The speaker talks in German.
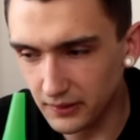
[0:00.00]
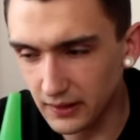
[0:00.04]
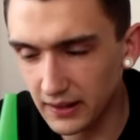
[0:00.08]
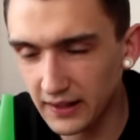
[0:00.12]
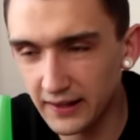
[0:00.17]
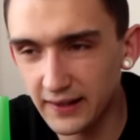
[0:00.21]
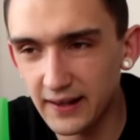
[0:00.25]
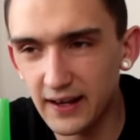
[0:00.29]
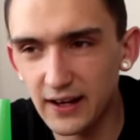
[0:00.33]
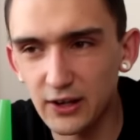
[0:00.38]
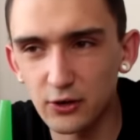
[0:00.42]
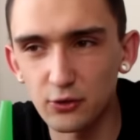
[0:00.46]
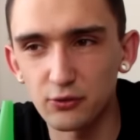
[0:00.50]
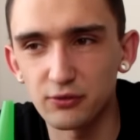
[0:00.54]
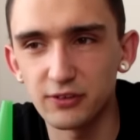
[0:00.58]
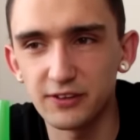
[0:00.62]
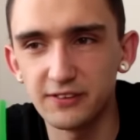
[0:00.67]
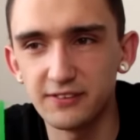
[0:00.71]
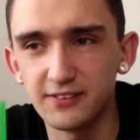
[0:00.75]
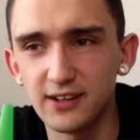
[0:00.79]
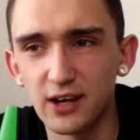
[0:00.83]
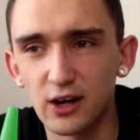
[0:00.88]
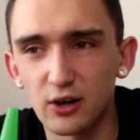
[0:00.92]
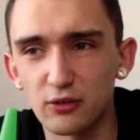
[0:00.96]
eine Ahnung, wie
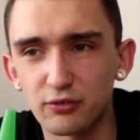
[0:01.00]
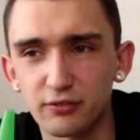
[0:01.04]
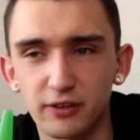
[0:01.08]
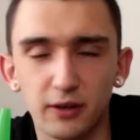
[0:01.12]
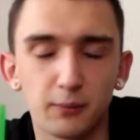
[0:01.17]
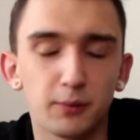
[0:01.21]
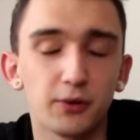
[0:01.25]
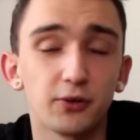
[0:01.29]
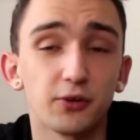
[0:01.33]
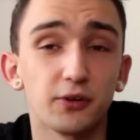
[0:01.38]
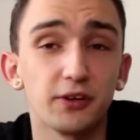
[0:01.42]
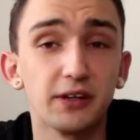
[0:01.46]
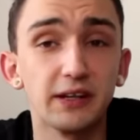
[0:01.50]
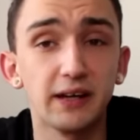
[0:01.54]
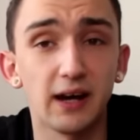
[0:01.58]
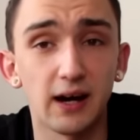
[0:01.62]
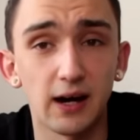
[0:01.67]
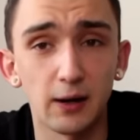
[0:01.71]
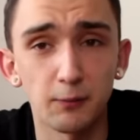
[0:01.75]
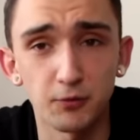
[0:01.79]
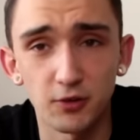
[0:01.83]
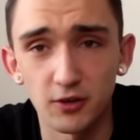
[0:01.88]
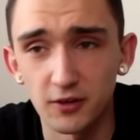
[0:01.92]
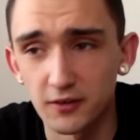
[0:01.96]
die laufen, die habe ich noch nie
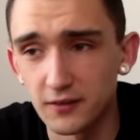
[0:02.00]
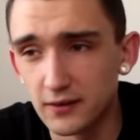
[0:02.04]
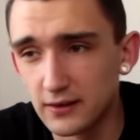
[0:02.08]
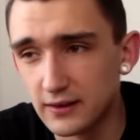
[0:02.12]
gehabt.